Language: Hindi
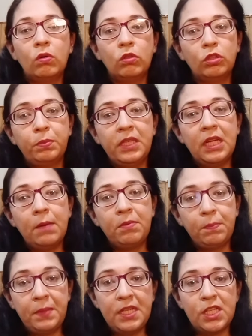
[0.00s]
उस पर अब
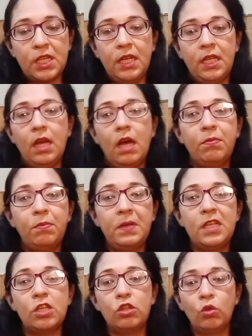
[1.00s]
स्पीच करनी है अब
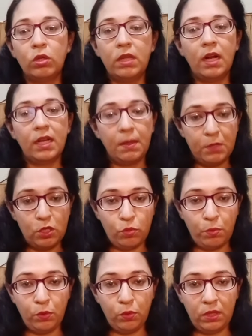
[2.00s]
स्पीच दो तरह के बच्चों पे
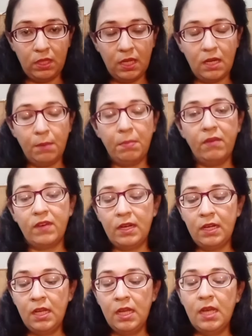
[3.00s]
होती है नंबर वन
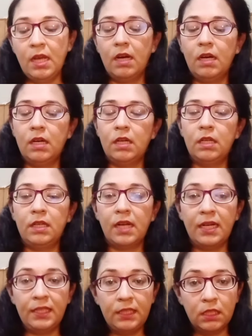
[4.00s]

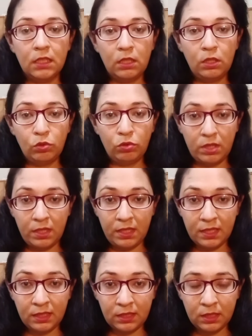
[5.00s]
नाइन ईयर टू थ्री
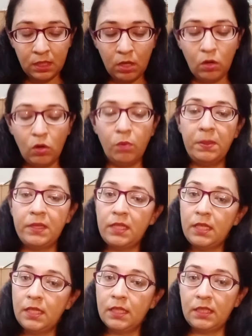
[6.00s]
इयर्स और फिर थ्री
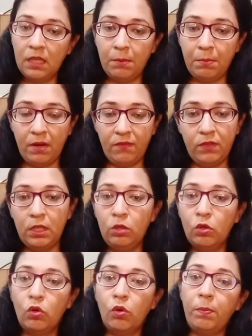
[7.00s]
ईयर से अबाव इन
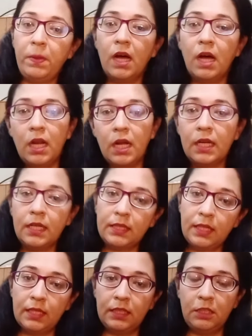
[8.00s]
दोनों पे अलग अलग
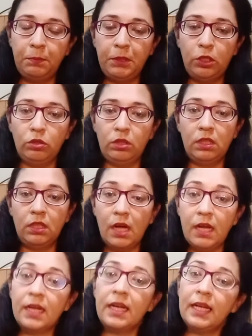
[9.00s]
तरह से स्पीच होती है
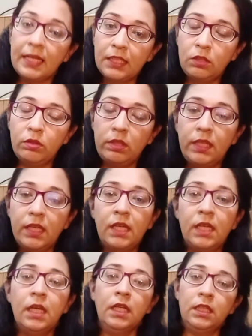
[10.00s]
अलग अलग कैसी होती है
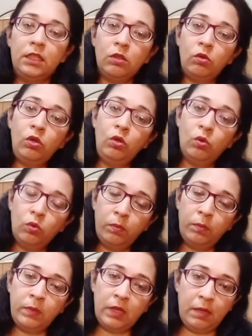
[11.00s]
जो नौ
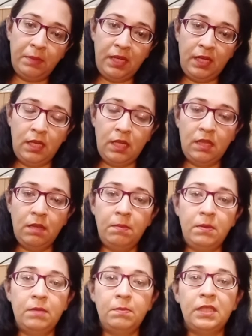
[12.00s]
uh, महीने से
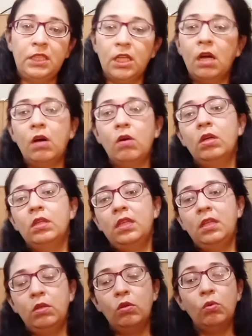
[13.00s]
बच्चा और
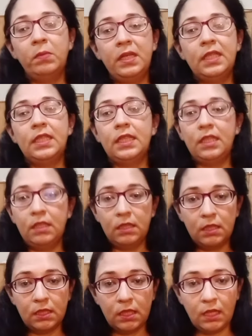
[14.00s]
तीन नौ महीने से तीन
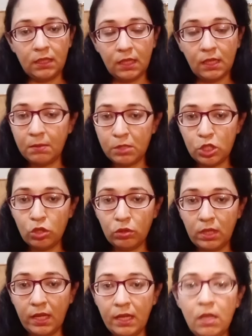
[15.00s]
साल तक का बच्चा होता
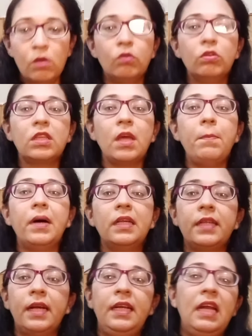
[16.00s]
है उसके पास
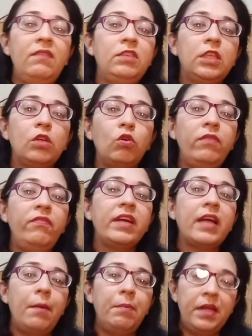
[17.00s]
साइन लैंग्वेज की कोई
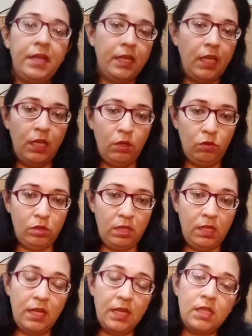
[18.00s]
विकैबलरी नहीं
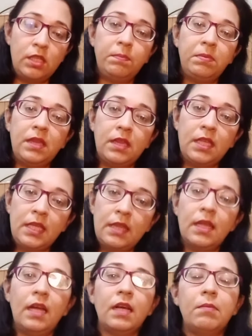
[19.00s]
होती लेकिन जब तीन
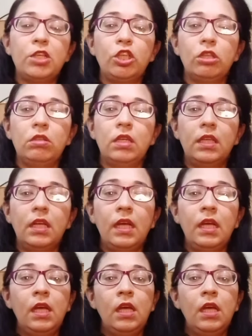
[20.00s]
साल का बच्चा हो जाता है